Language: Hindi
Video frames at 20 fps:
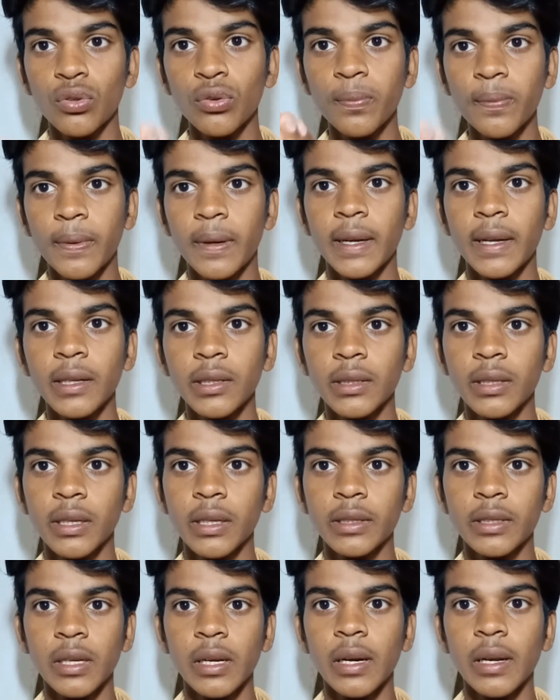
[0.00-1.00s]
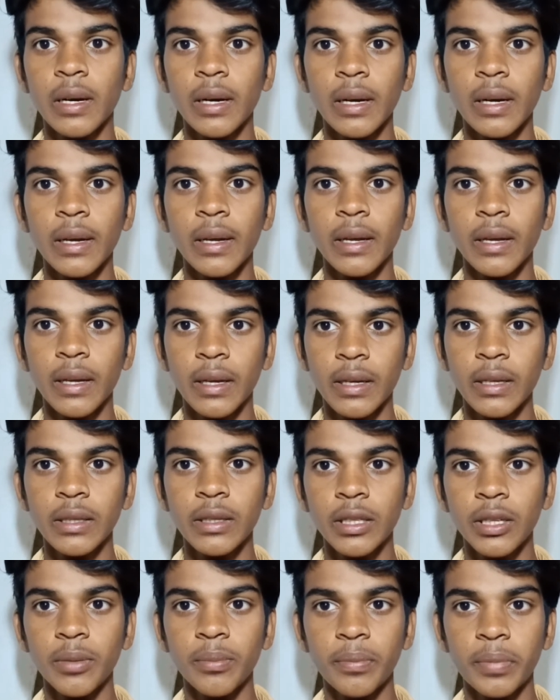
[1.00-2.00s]
दो फ्लैश सेल चला रहा है एक ही
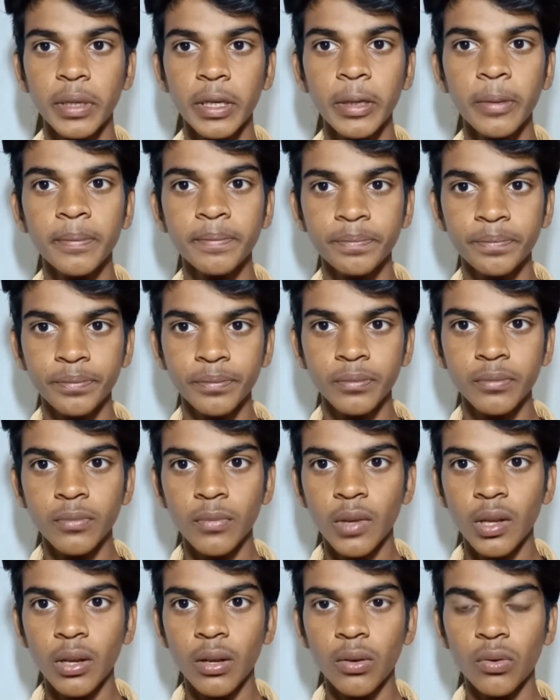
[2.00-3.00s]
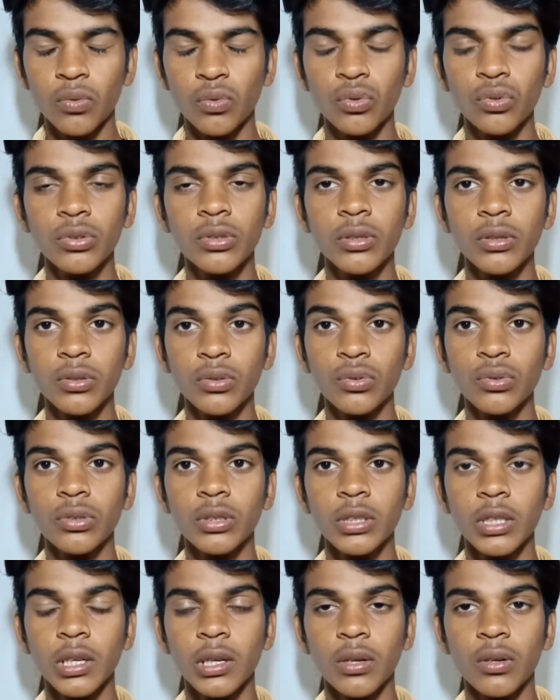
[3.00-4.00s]
दिन पे कुछ
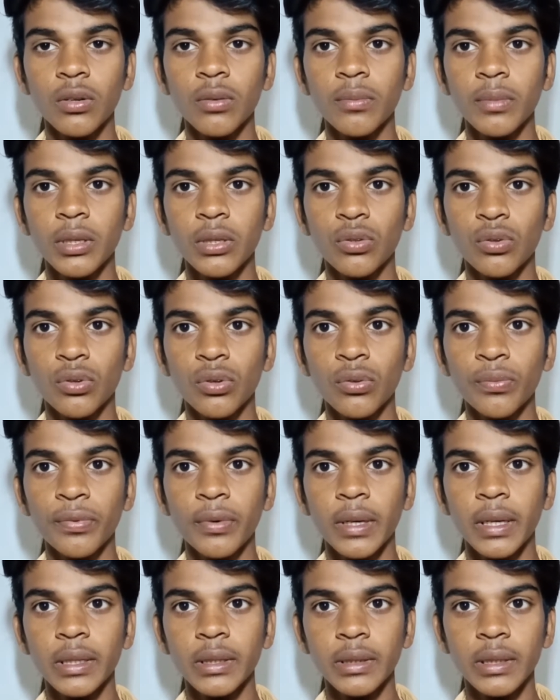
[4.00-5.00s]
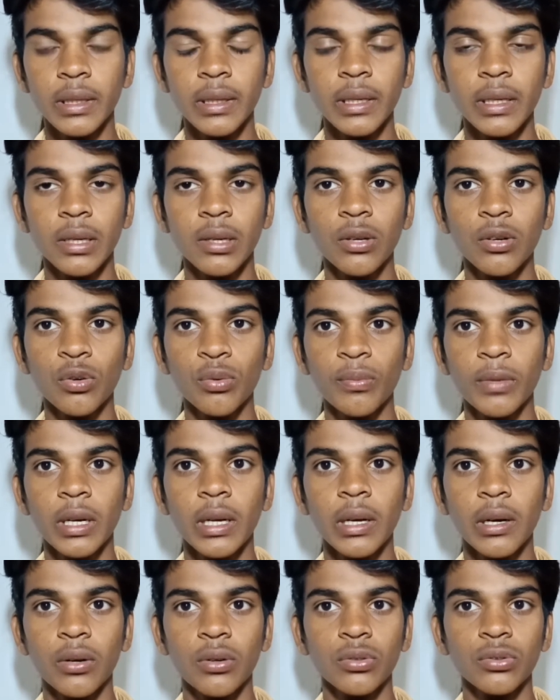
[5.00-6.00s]
कुछ अकाउंट में दोनों फ्लैश सेल देखने को
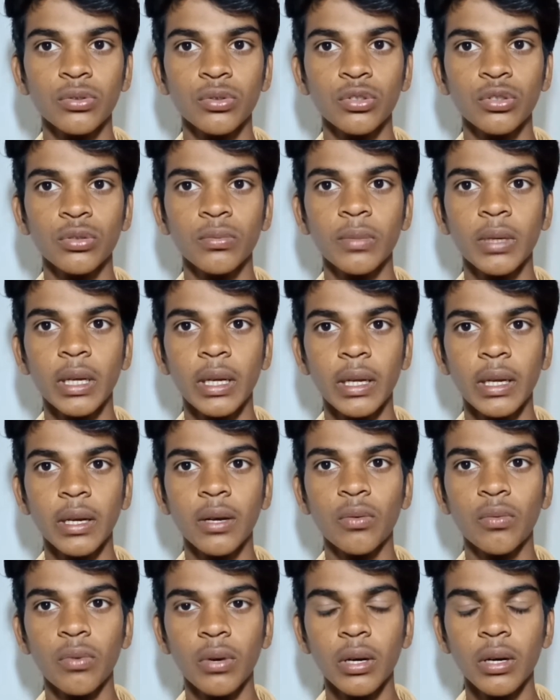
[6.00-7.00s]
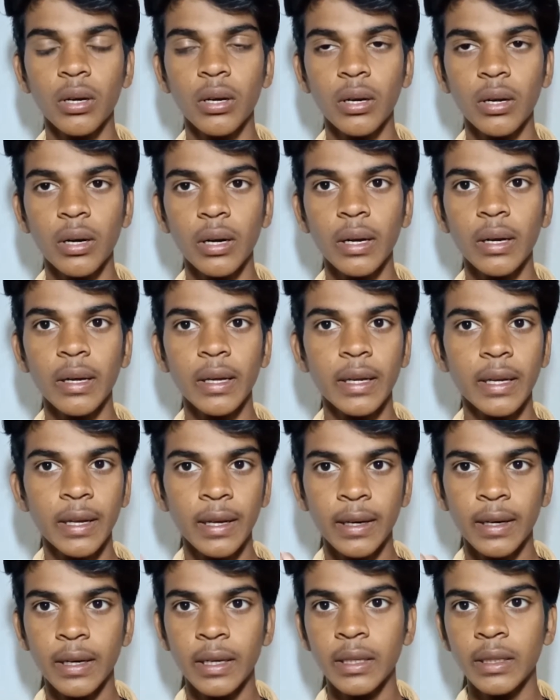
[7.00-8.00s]
मिला है कुछ कुछ में एक वर्क कर रहा है
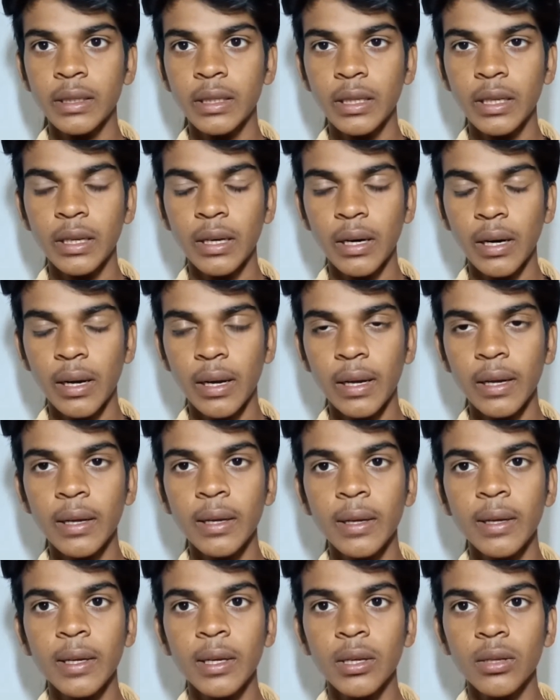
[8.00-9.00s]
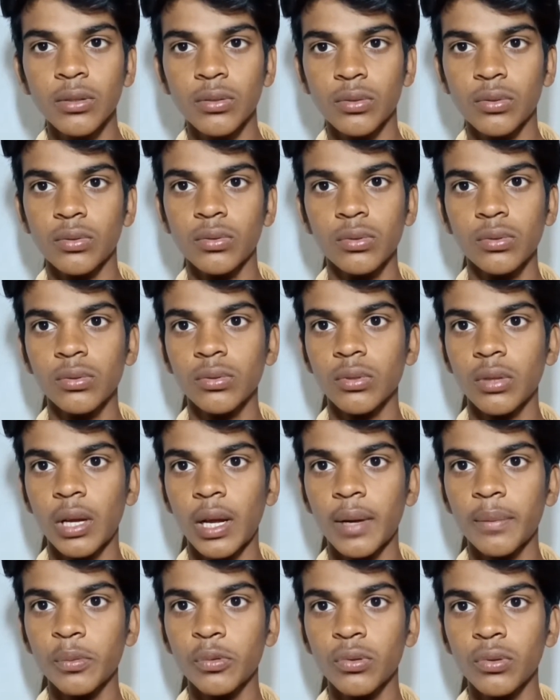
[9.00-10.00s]
एक नहीं दिख रहा है सो तो
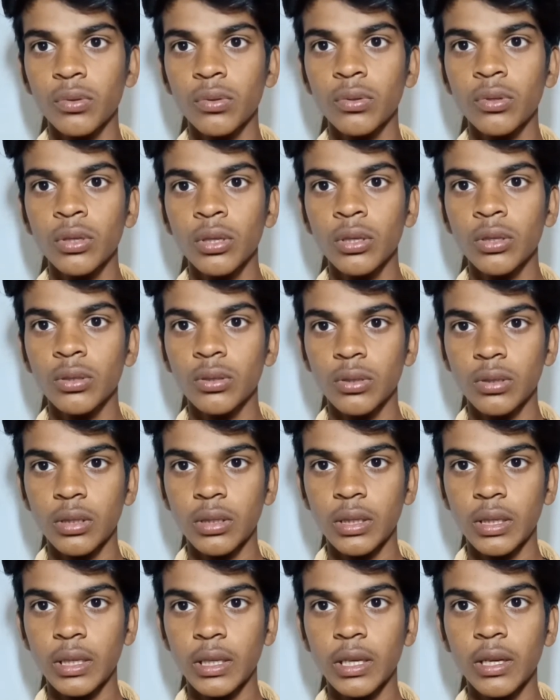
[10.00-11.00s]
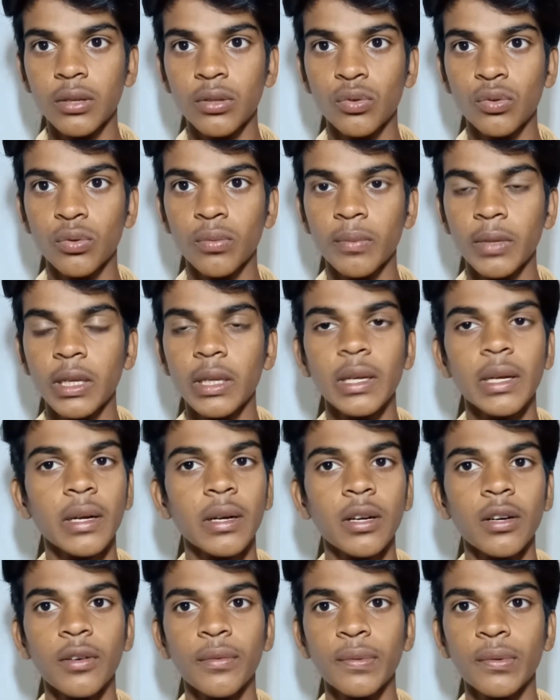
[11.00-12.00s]
आपको एक तो मिल
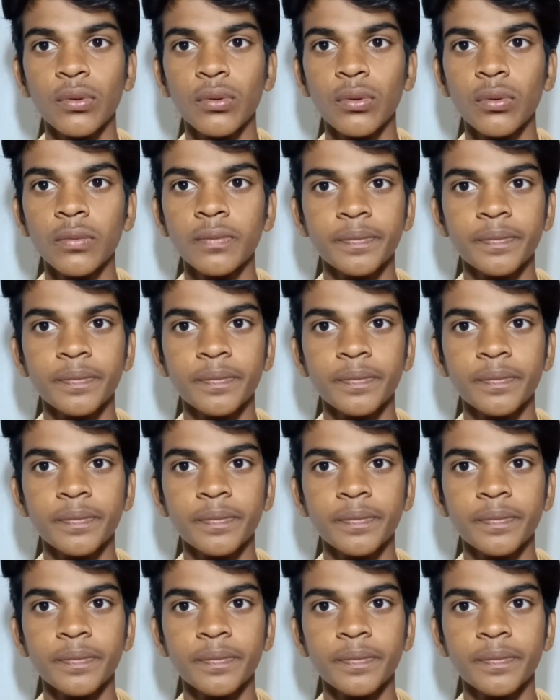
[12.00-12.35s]
जाएगा अप टू